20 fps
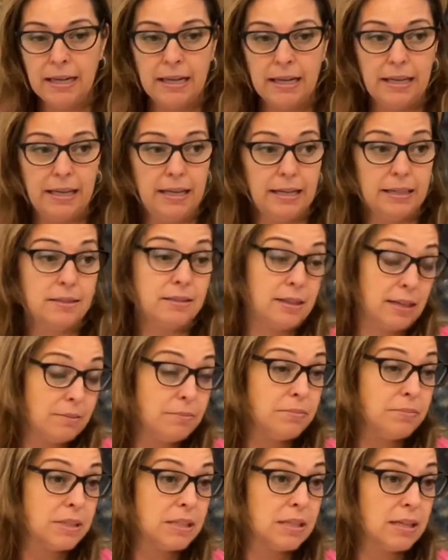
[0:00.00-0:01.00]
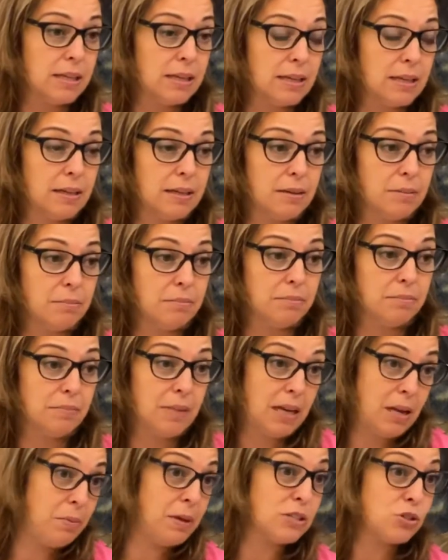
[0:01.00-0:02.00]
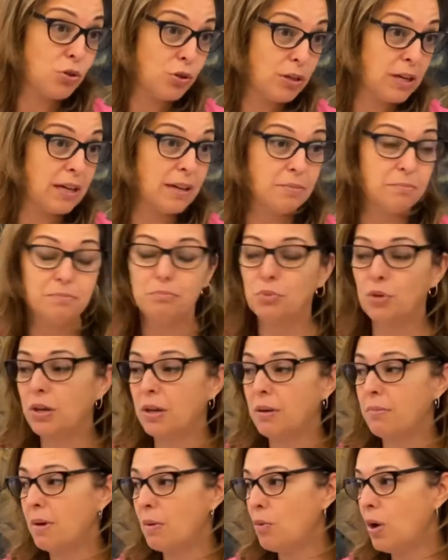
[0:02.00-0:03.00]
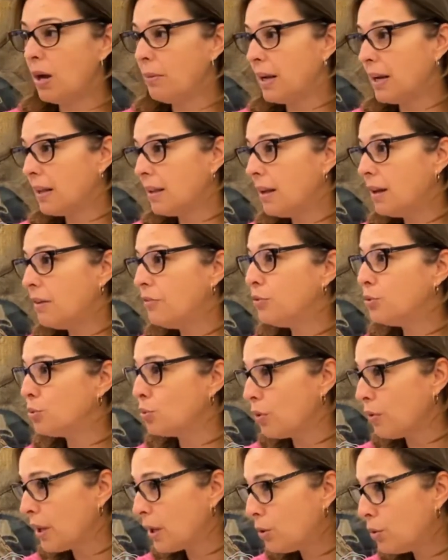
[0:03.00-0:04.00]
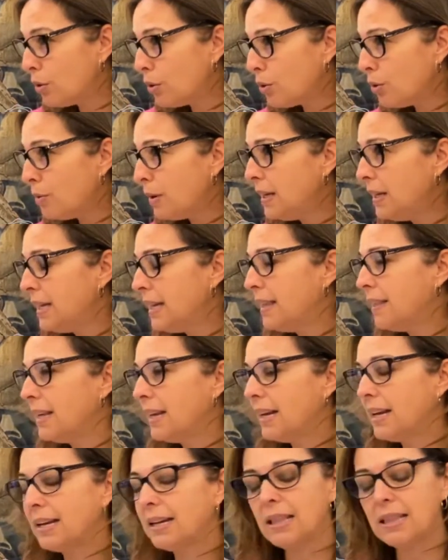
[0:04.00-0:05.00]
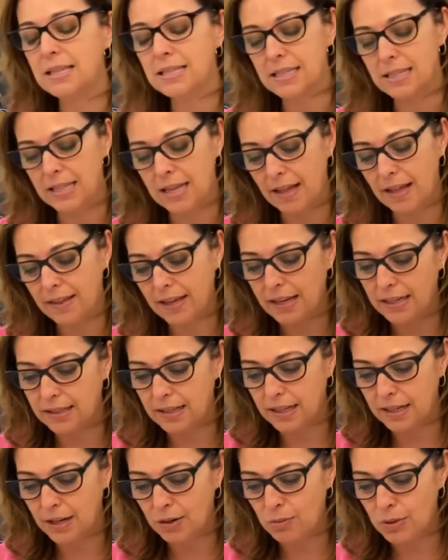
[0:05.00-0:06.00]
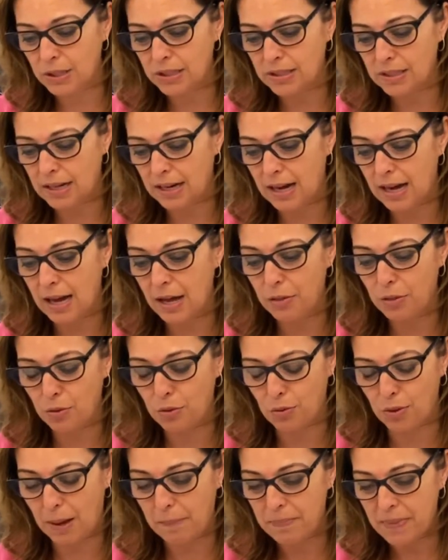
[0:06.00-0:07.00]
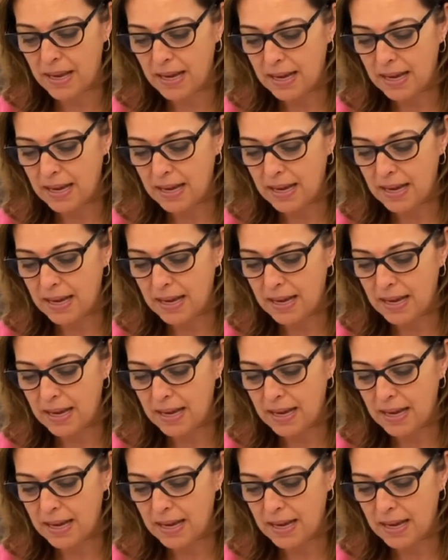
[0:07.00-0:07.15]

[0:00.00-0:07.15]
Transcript: Y esta eh, les va a sonar porque vamos a hablar del futuro de Córdoba y de las necesidades que tiene nuestra ciudad.